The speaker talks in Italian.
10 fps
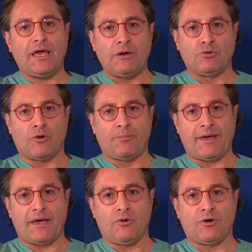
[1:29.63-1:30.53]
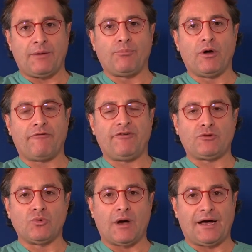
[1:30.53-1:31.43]
europeo che può
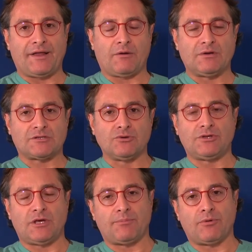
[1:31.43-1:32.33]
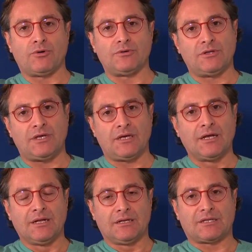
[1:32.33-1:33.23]
effettuare questo tipo
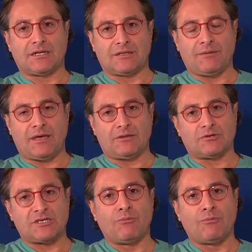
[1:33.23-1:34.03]
di trattamento.